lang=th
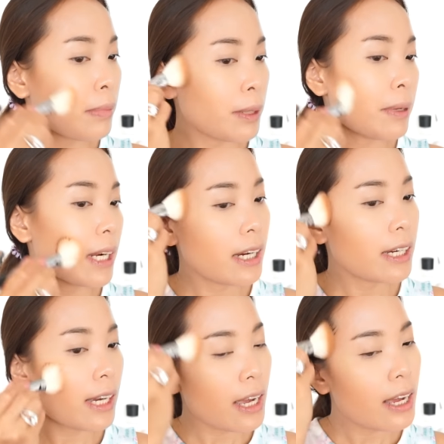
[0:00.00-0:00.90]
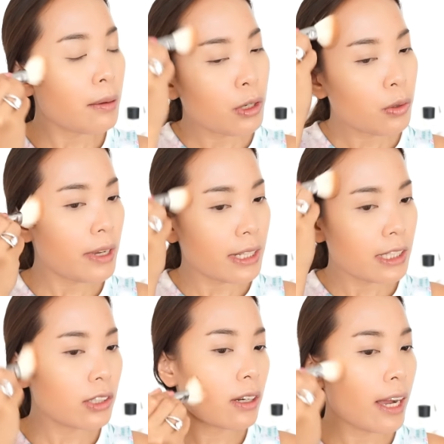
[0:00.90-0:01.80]
ปัดไปเลยนะคะ บริเวณ
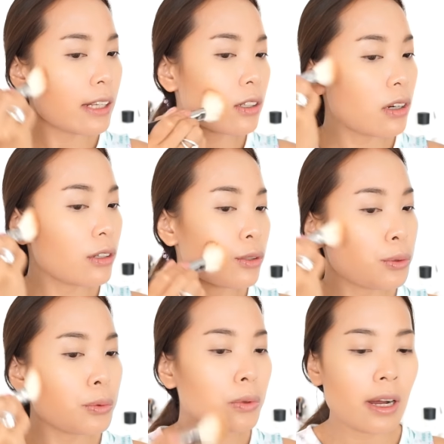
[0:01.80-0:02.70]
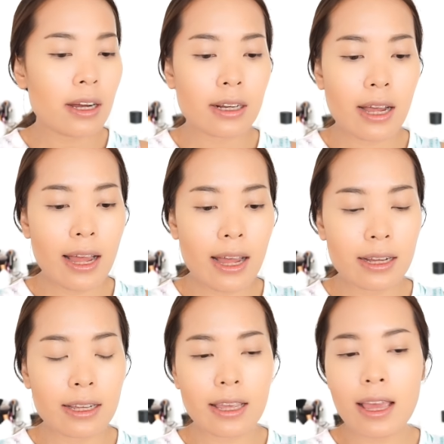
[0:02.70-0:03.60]
ที่ต้องการคอนทัวร์ข้าง
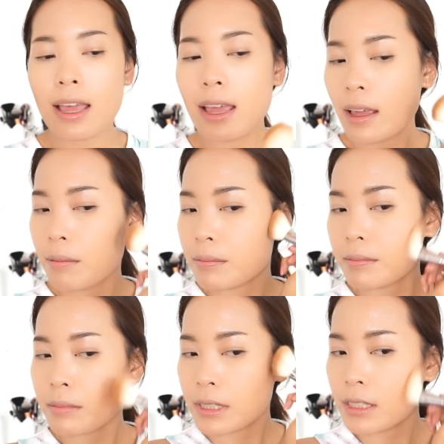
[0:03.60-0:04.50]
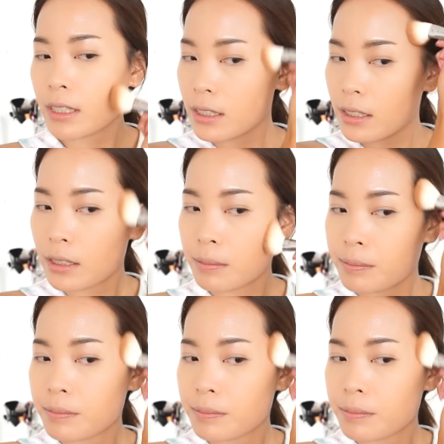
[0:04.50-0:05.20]
แก้มเหมือนเดิม